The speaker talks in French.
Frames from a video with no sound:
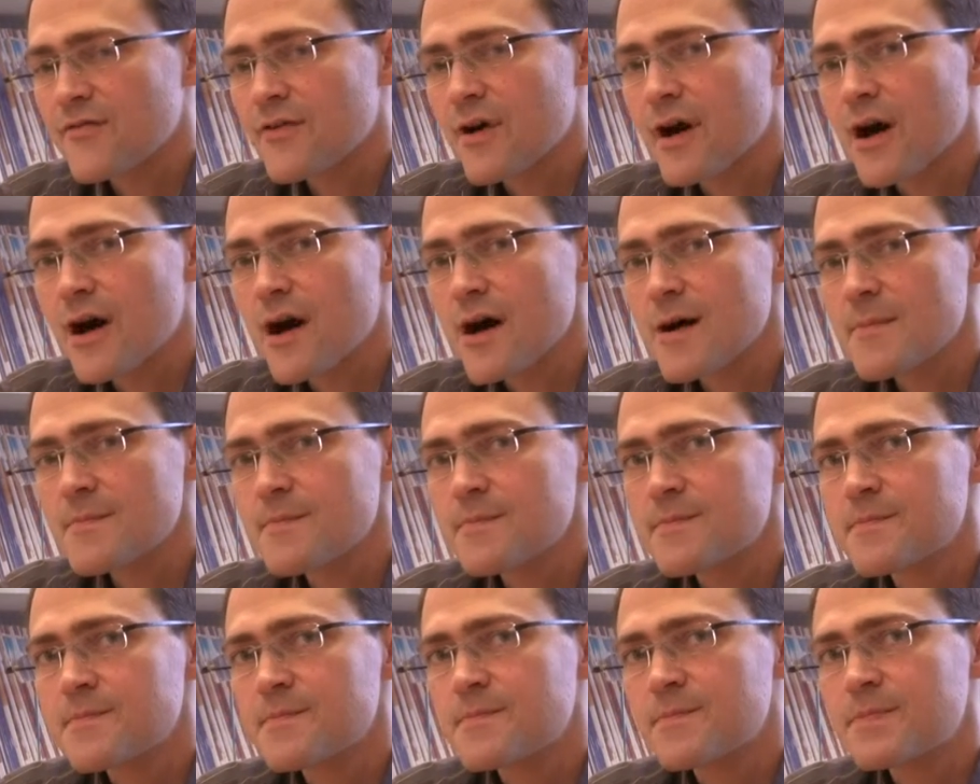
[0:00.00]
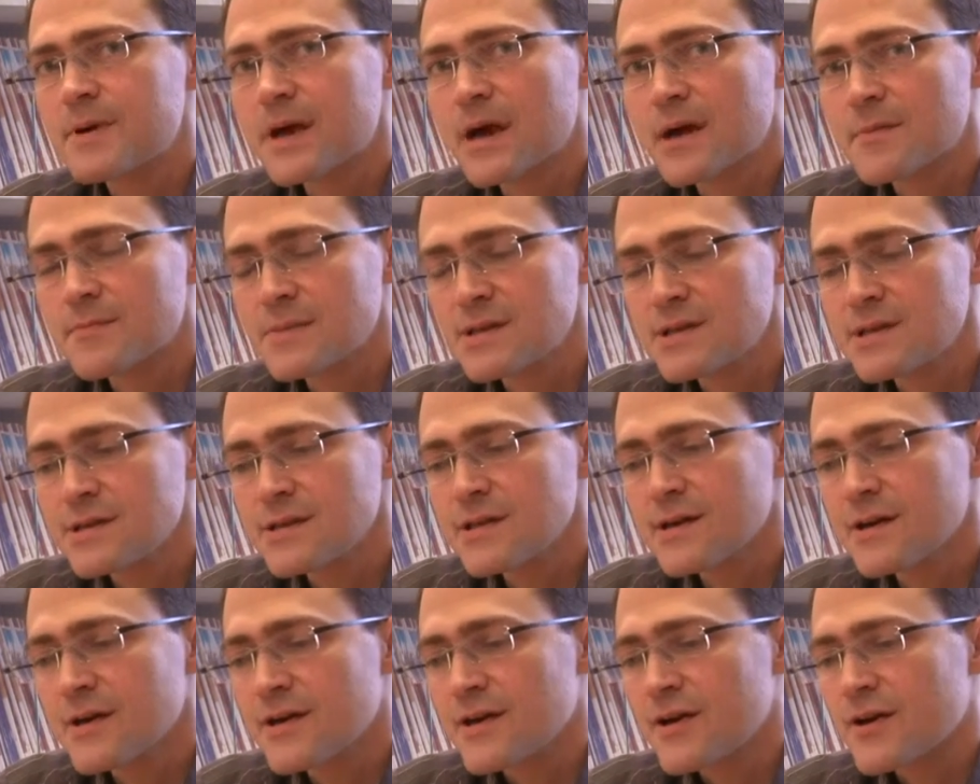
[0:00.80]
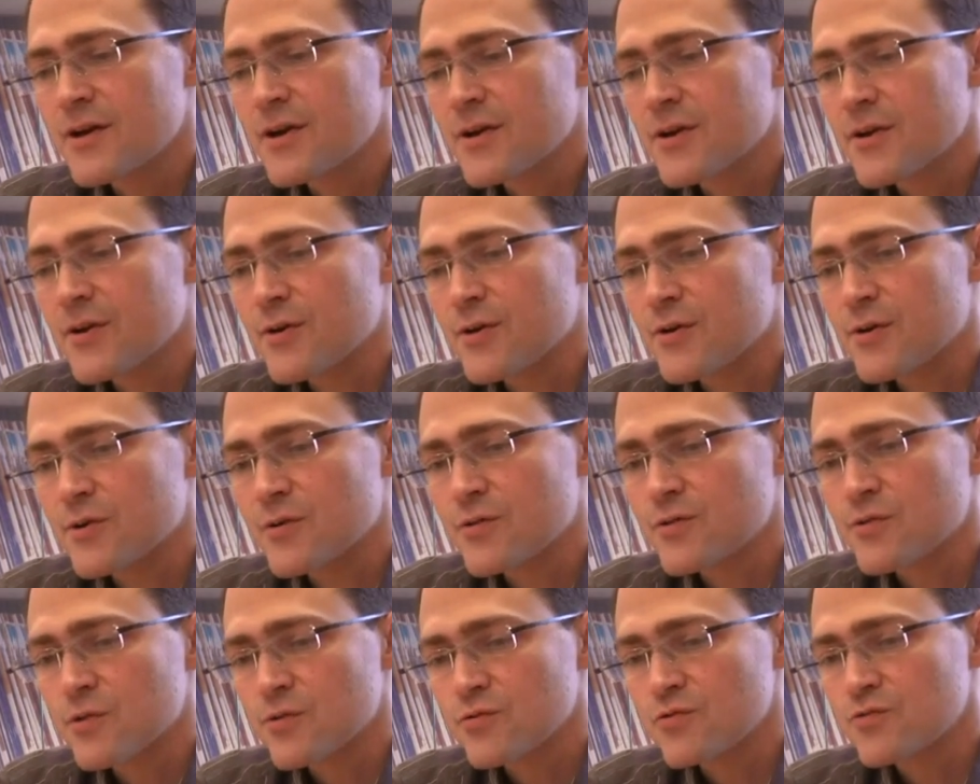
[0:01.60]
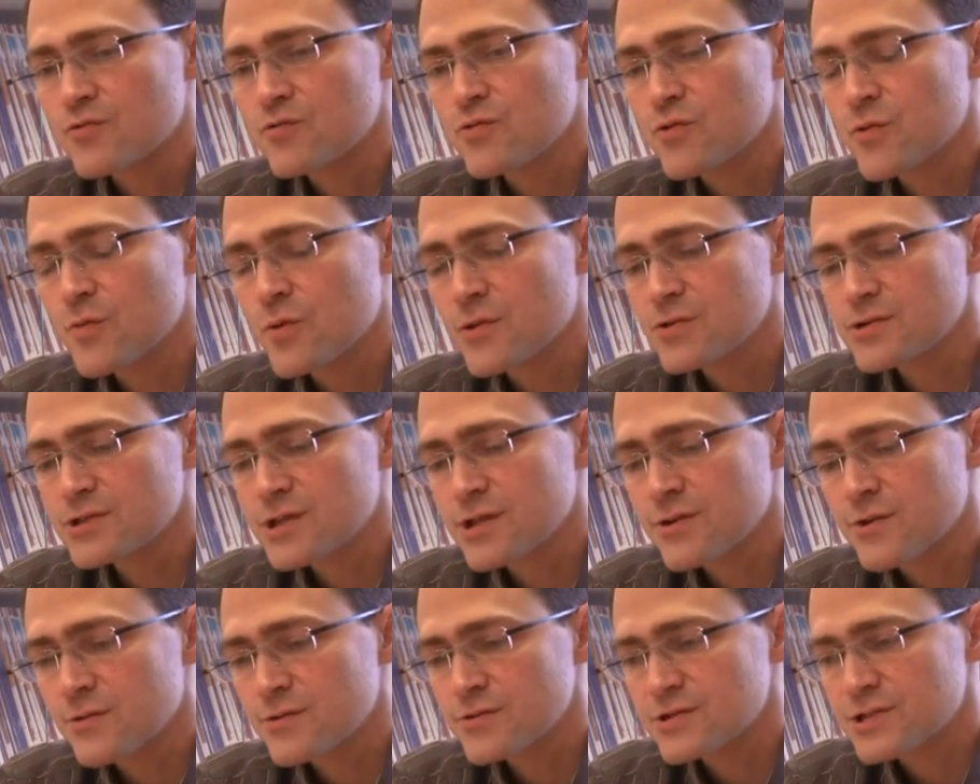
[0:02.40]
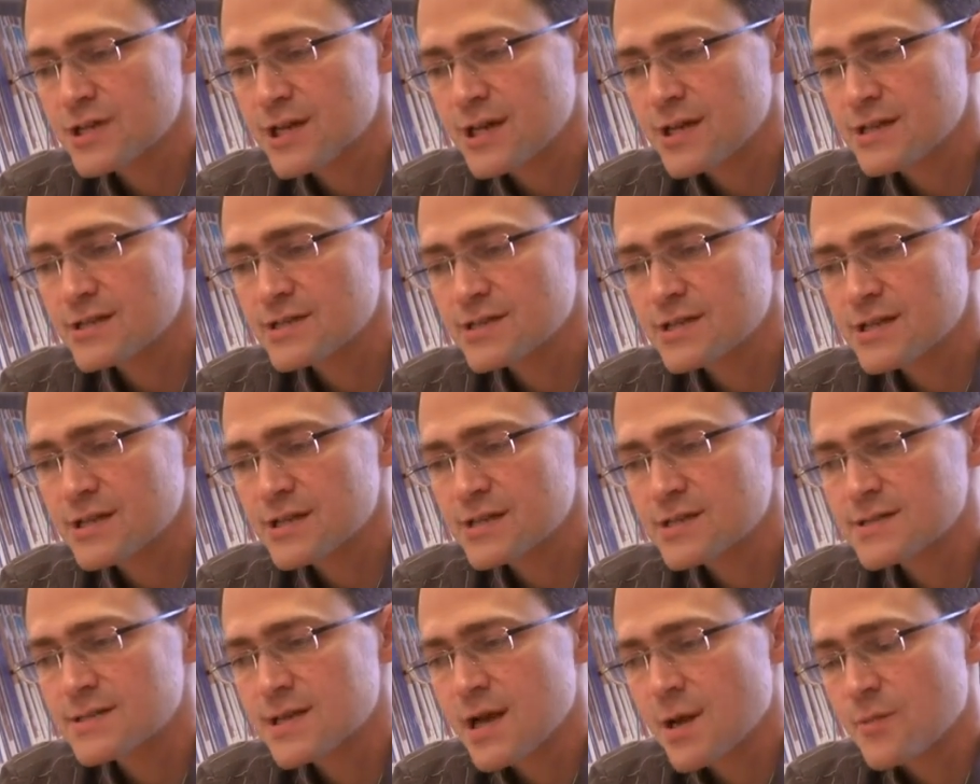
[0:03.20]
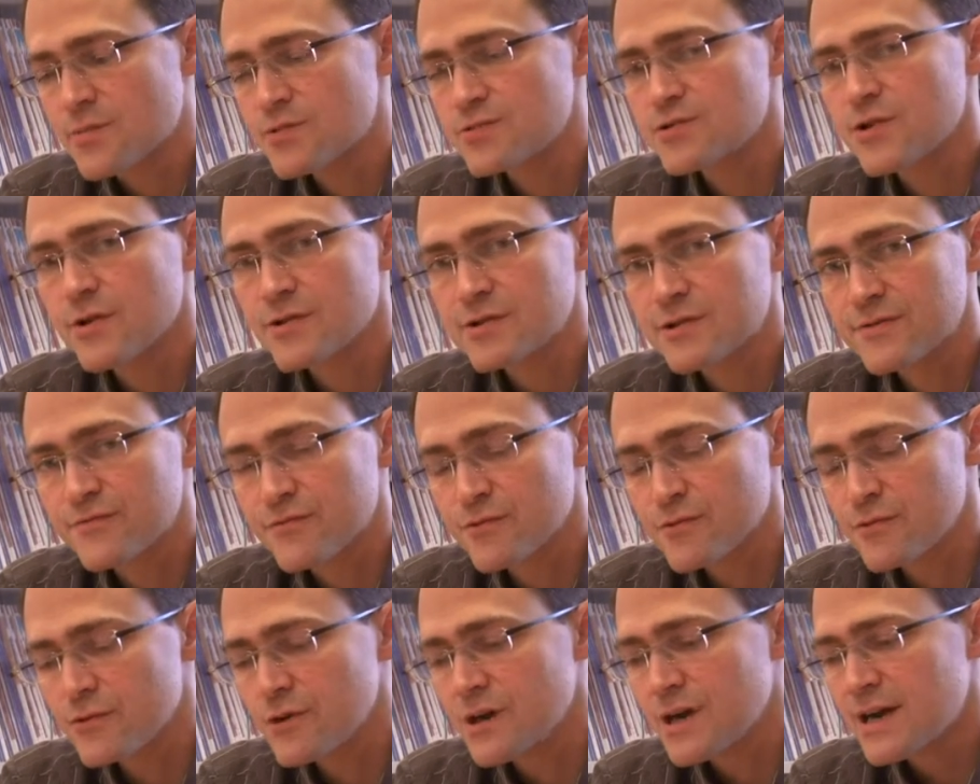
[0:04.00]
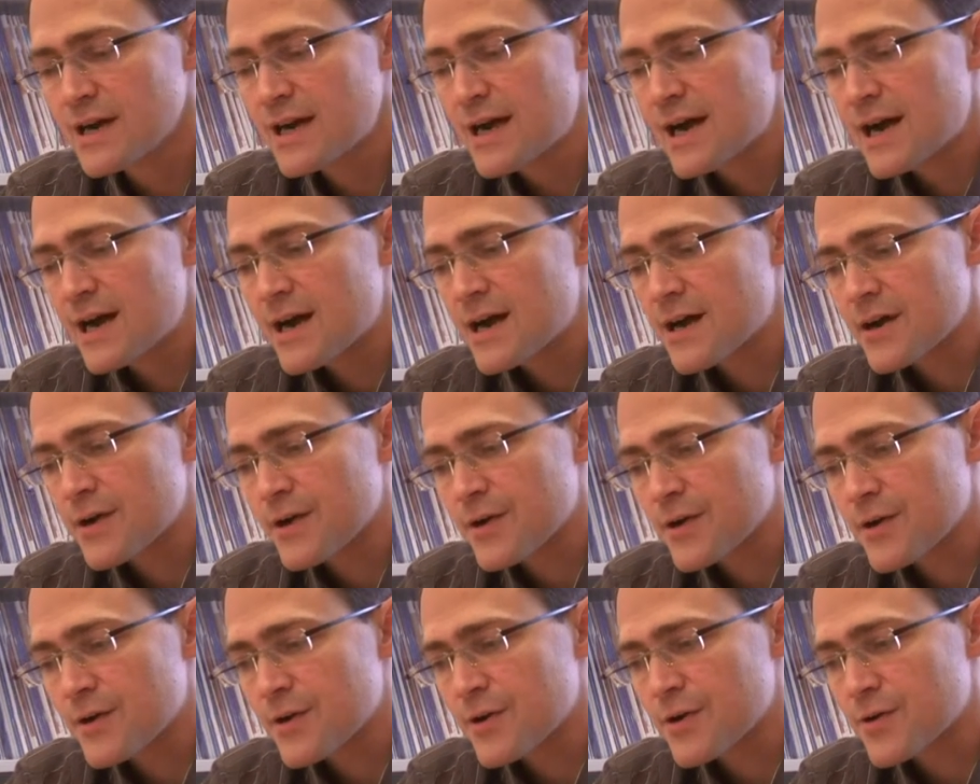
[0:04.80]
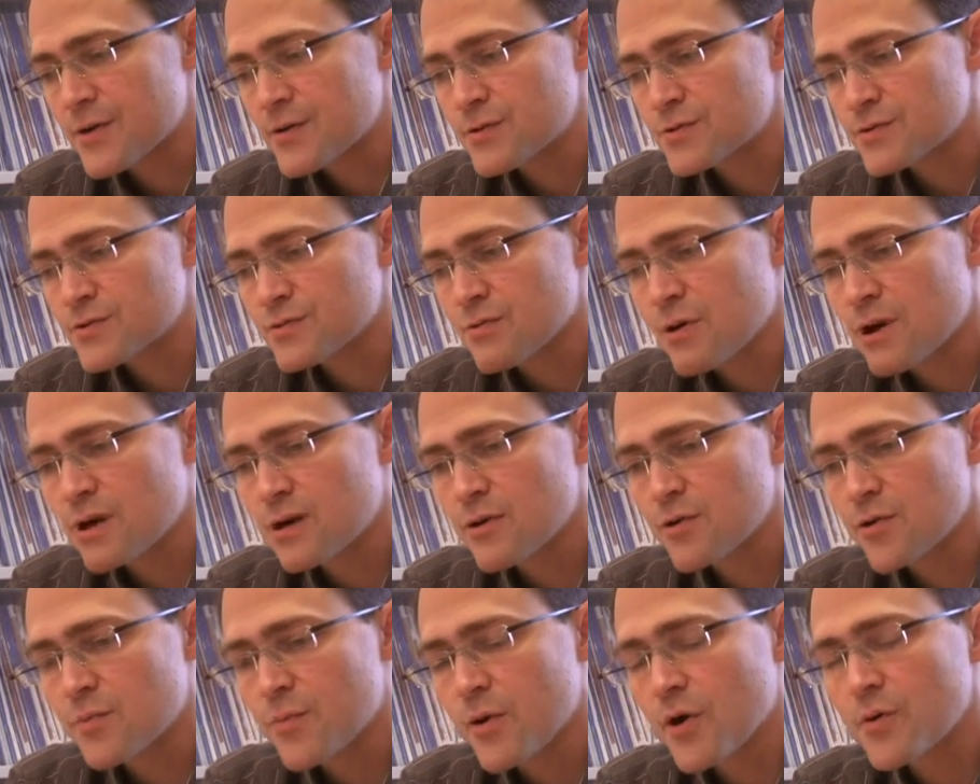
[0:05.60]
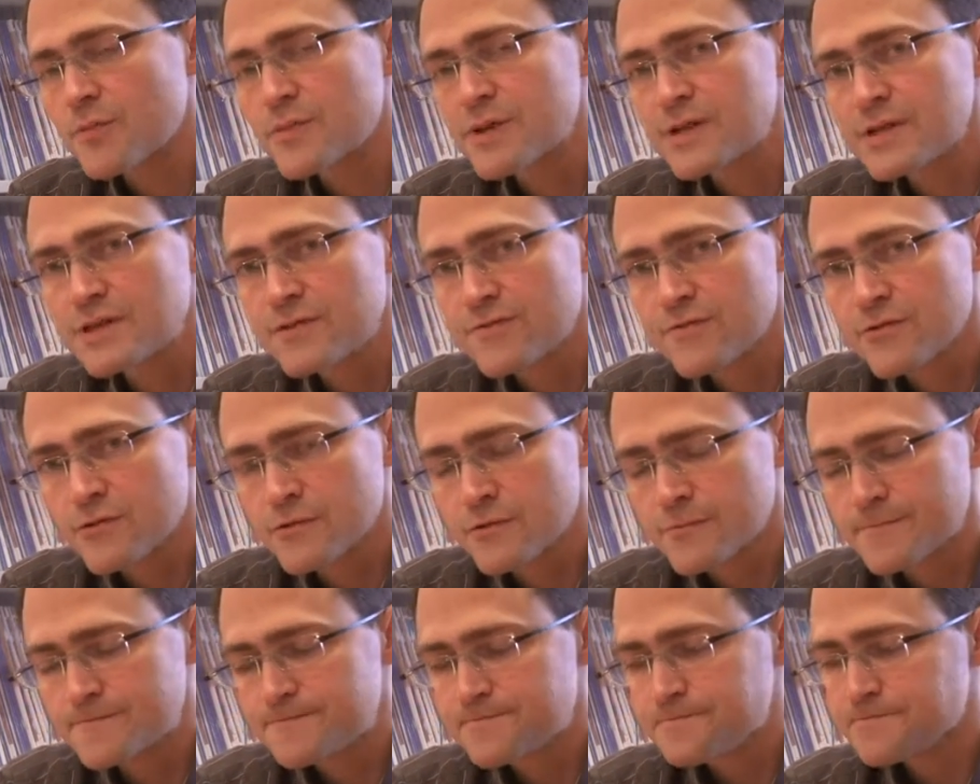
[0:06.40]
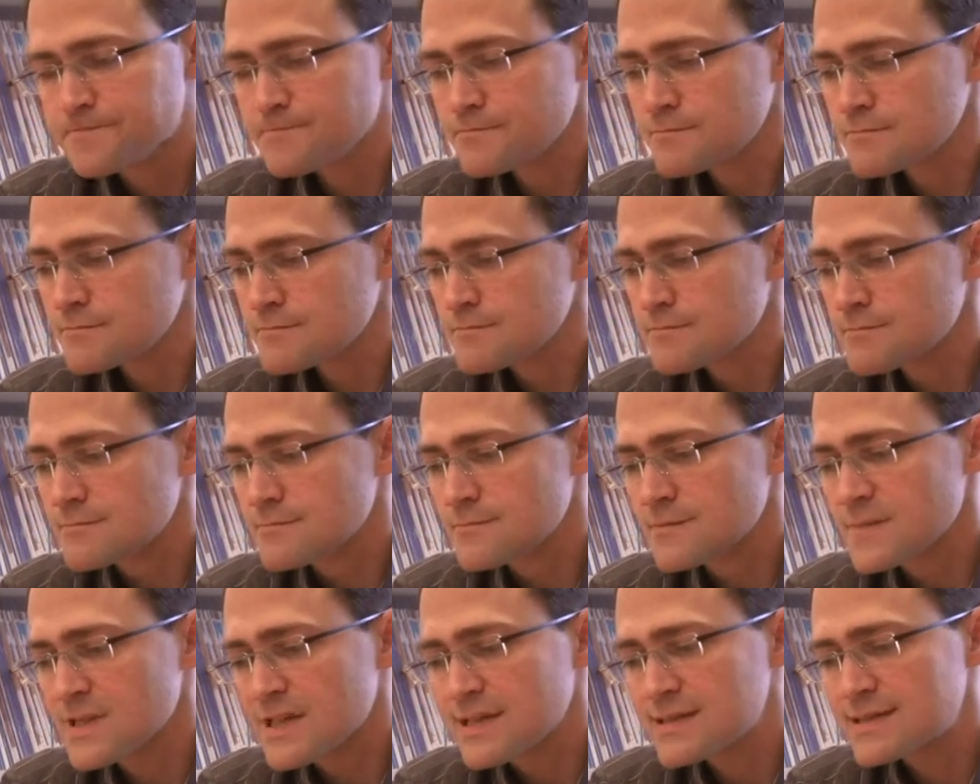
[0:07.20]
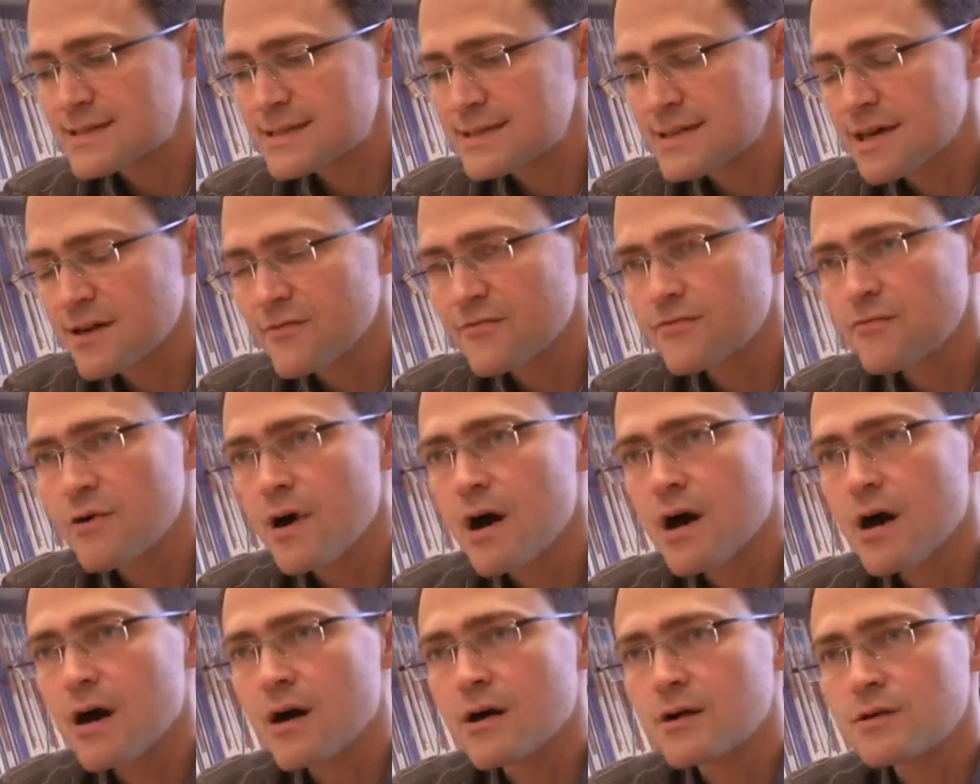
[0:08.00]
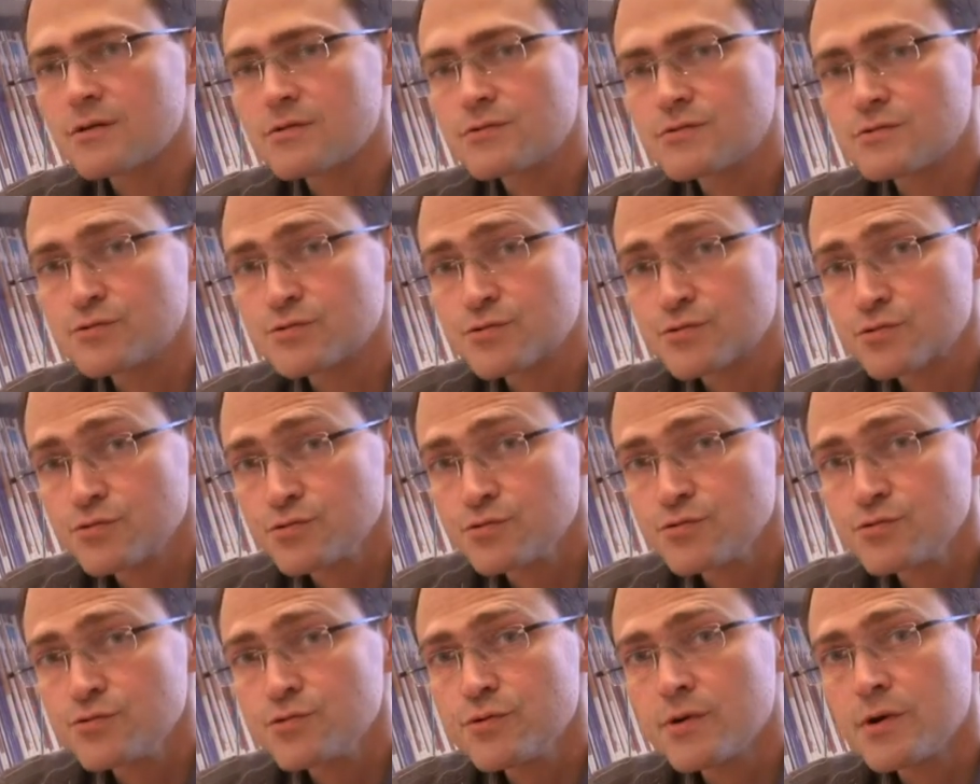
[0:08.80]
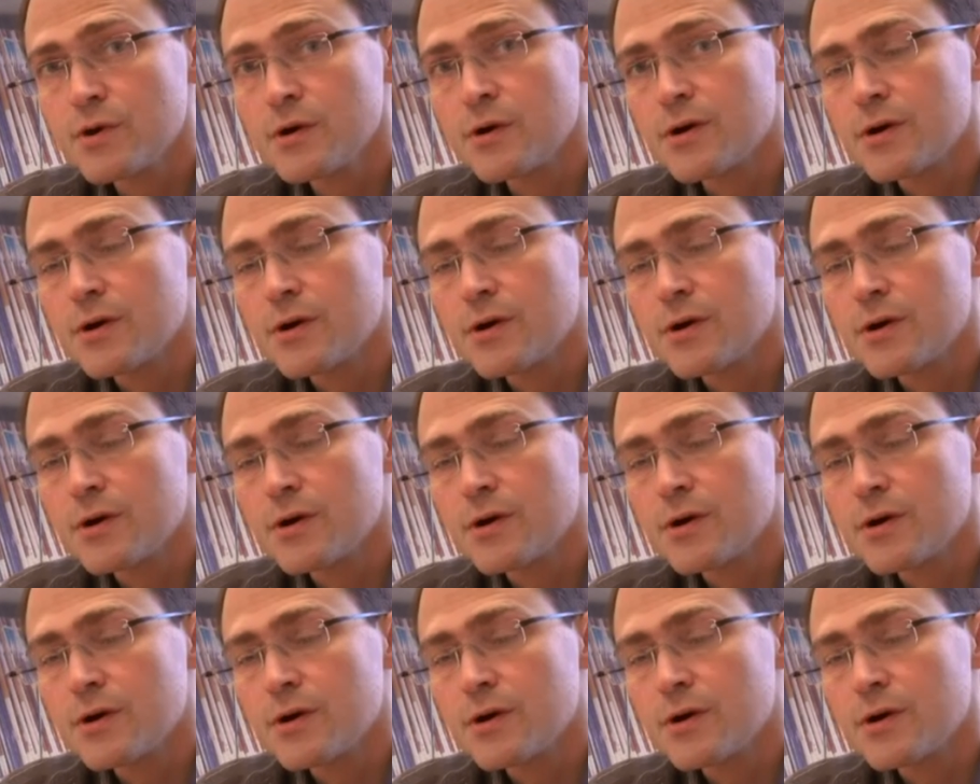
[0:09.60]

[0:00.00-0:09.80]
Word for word: a permis euh, dans tous nos projets de recherche, c'est à plusieurs niveaux. Euh, je crois que le premier niveau, c'est d'avoir su